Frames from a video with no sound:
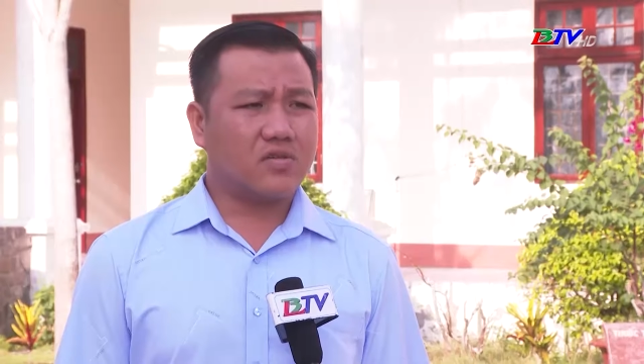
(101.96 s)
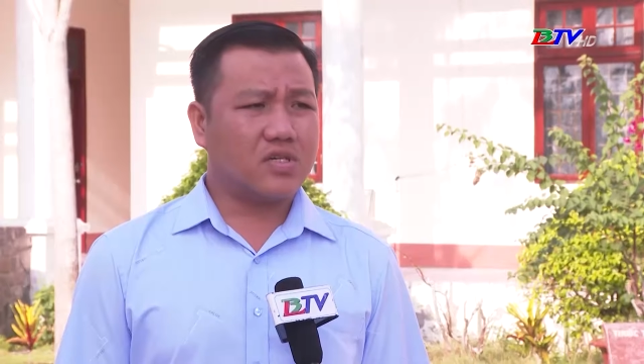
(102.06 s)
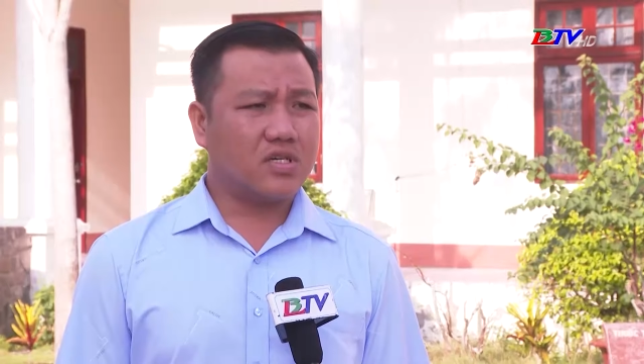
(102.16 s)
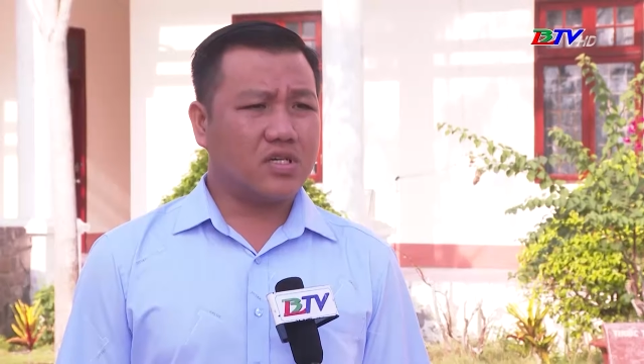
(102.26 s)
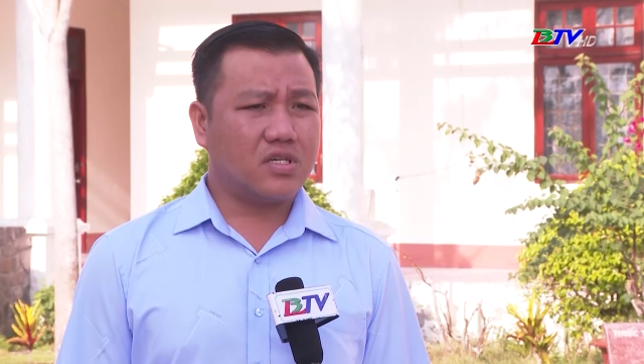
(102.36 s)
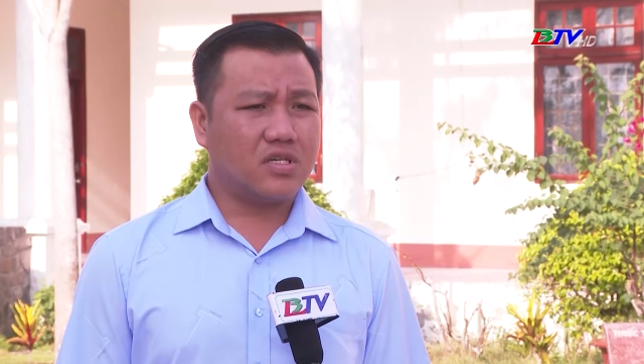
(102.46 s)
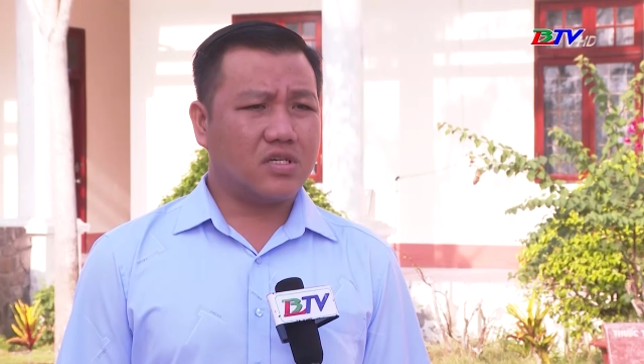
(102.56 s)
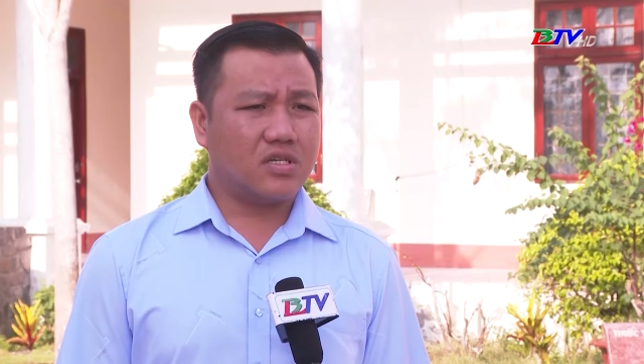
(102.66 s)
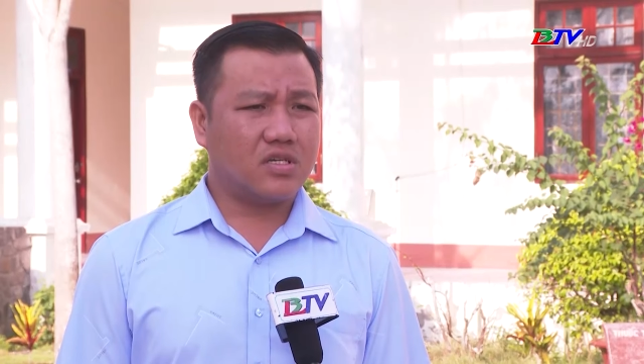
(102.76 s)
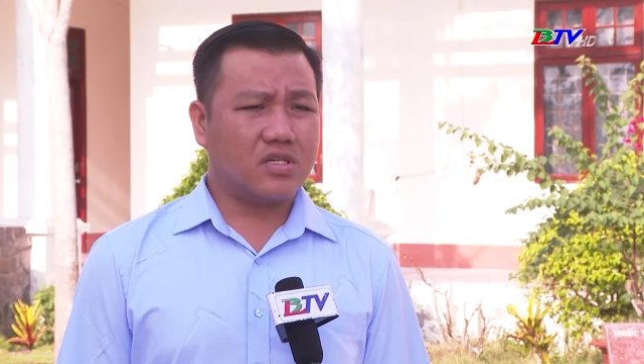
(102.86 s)
của
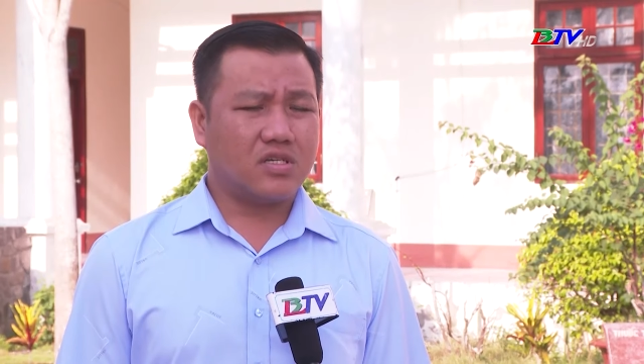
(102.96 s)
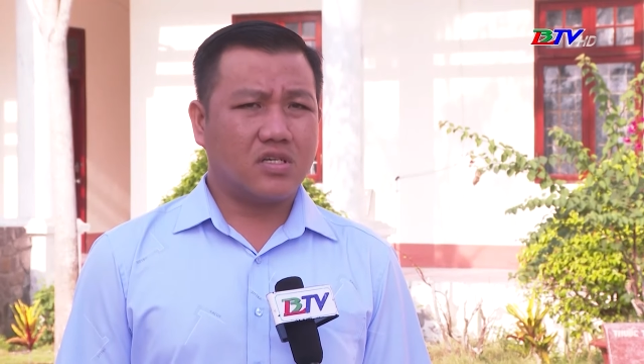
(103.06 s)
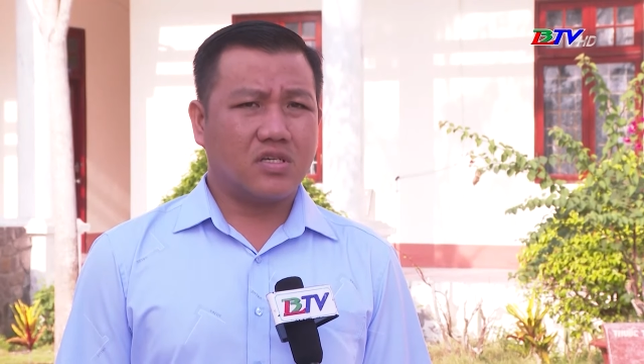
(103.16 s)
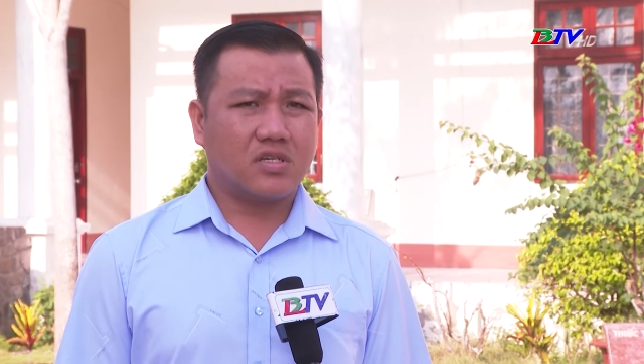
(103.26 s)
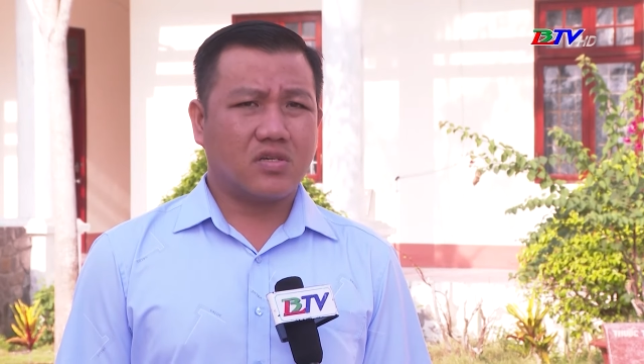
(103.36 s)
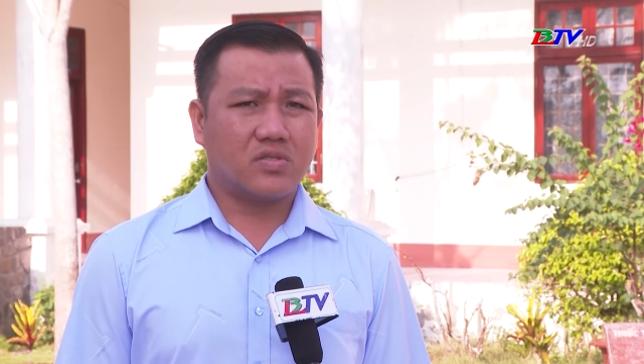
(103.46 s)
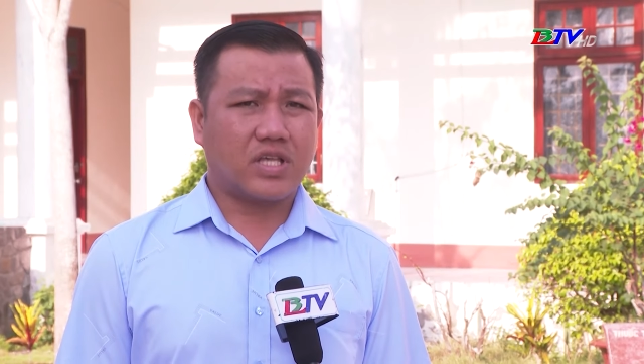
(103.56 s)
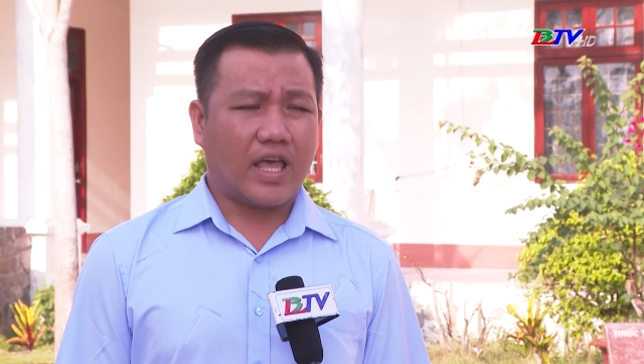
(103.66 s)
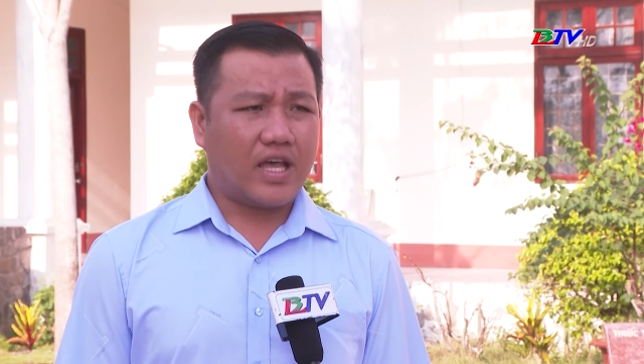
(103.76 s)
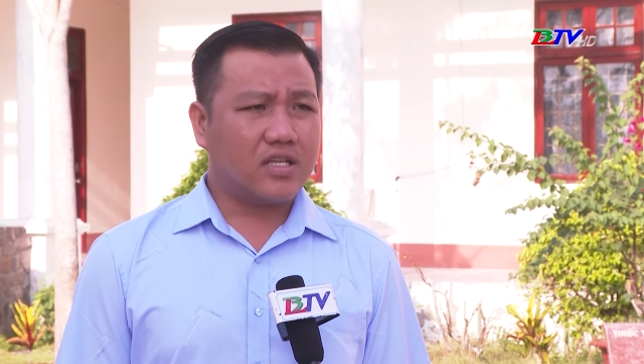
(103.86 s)
của
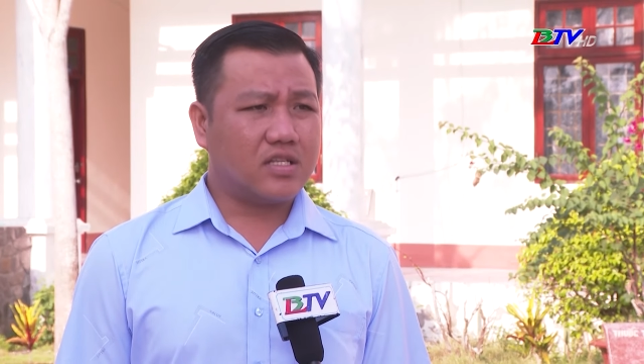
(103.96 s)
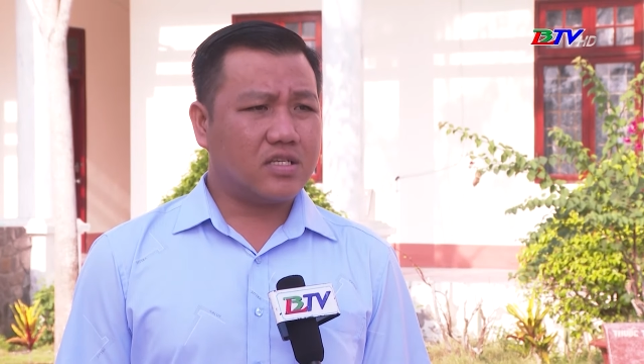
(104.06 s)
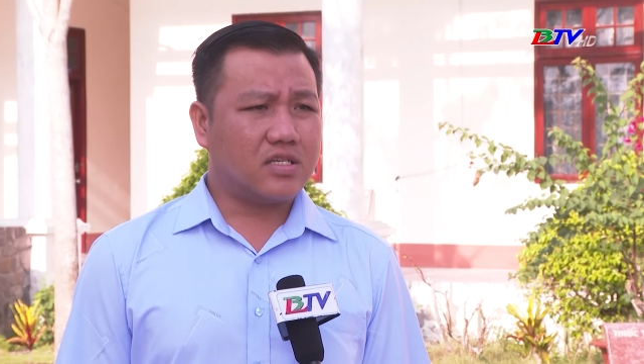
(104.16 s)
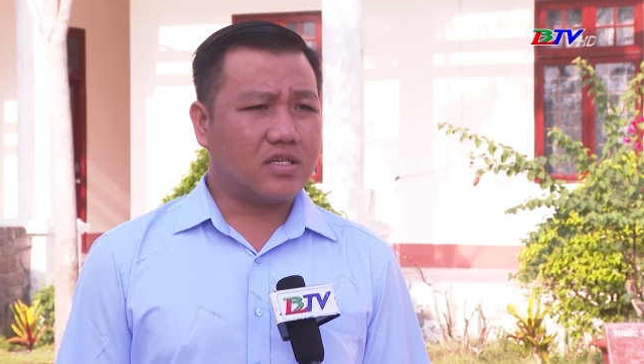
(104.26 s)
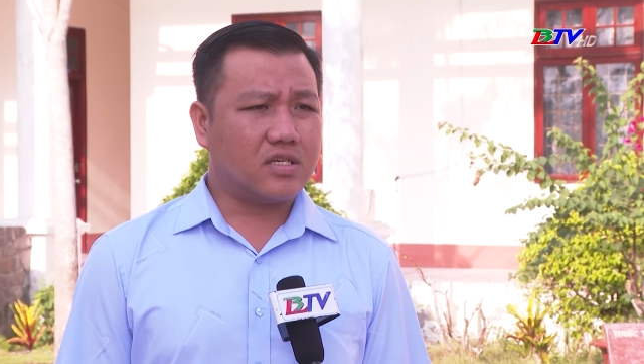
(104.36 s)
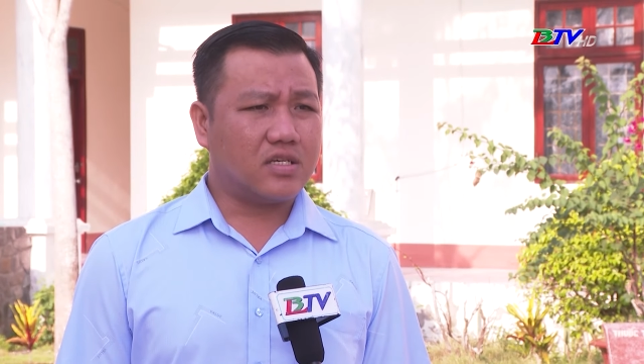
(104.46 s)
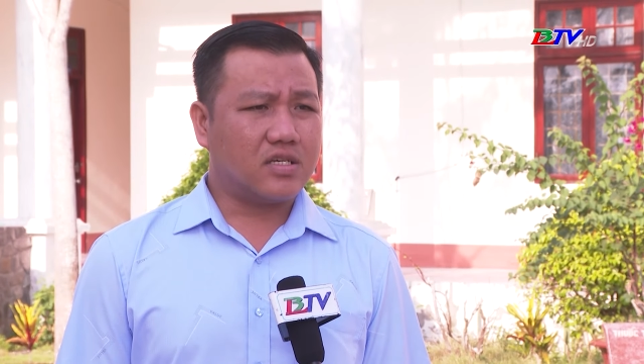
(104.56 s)
xã thì